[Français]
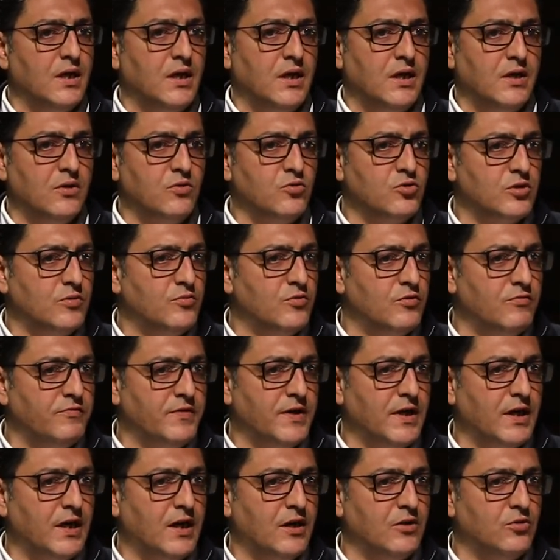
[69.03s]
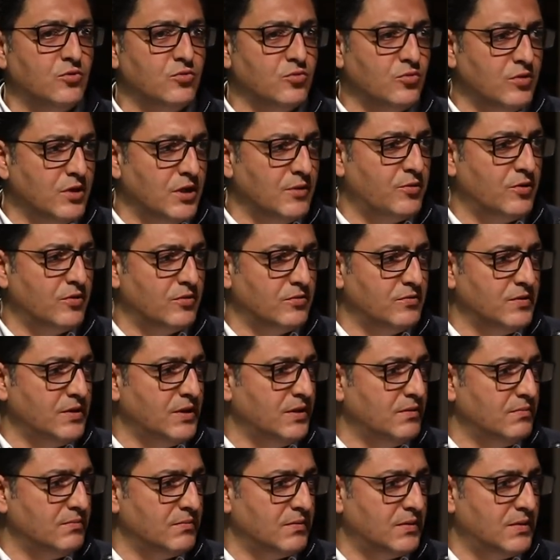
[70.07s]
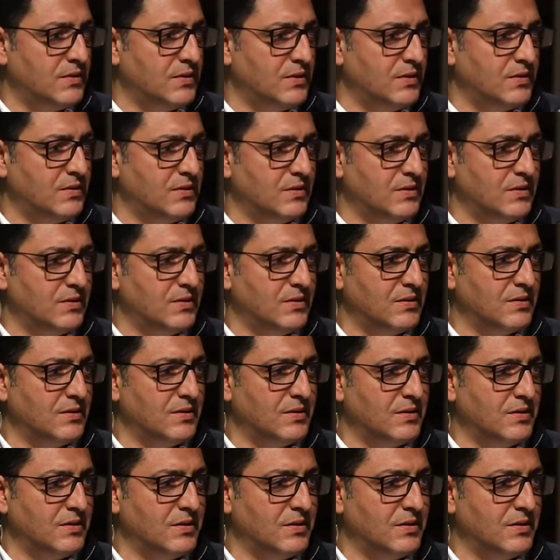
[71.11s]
Et nous sommes ouverts à tous les produits, euh,